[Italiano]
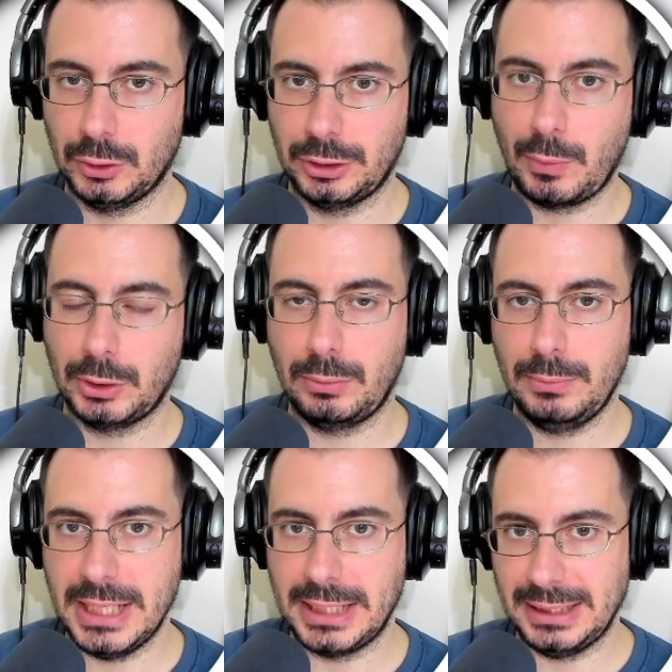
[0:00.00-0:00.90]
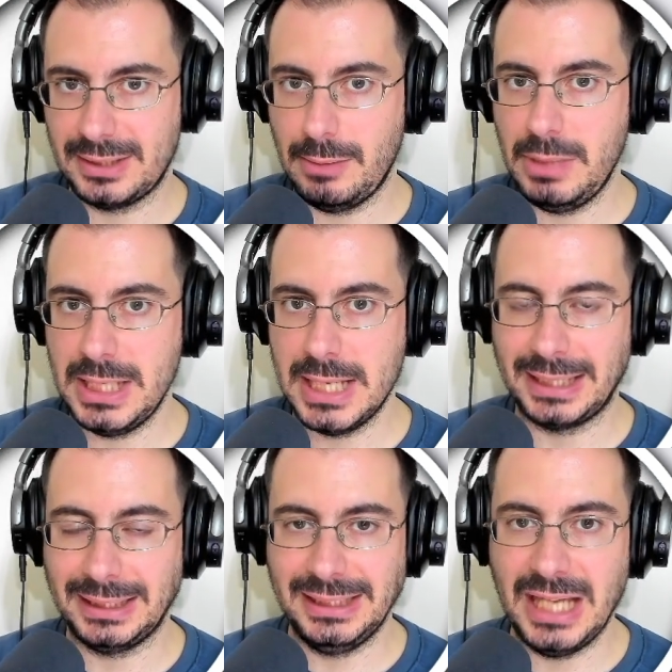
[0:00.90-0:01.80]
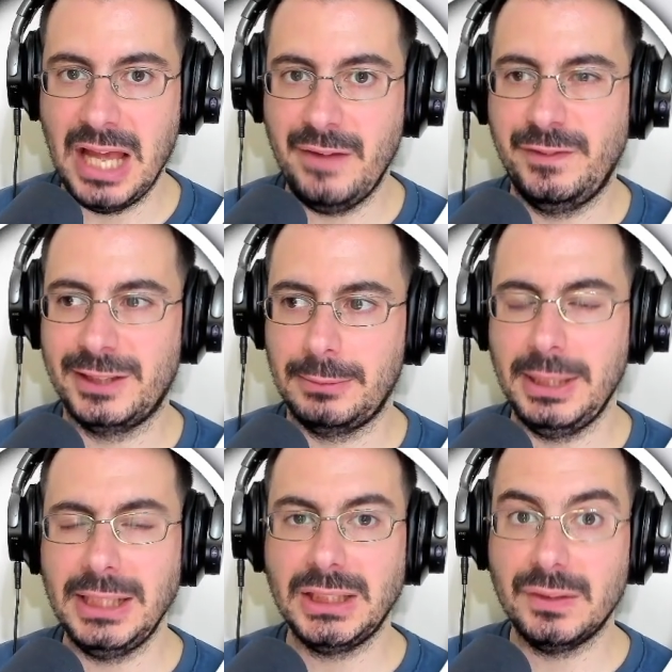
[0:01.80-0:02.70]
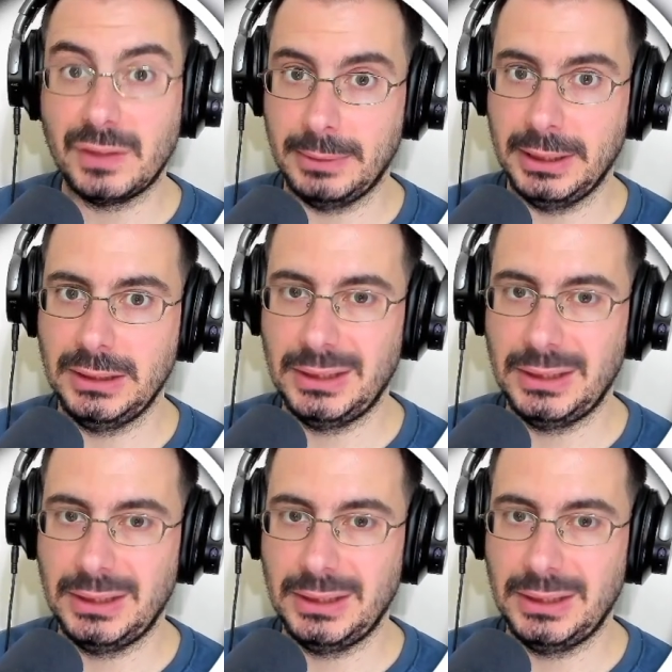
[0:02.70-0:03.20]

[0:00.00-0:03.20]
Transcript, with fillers: da 4 miliardi a 6 miliardi, è veramente veramente